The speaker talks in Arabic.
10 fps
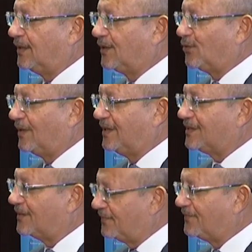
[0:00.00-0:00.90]

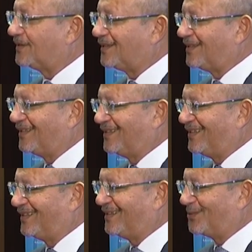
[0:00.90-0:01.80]
كويسه في فتره
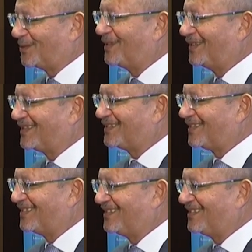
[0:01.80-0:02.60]
قصيره ان شاء الله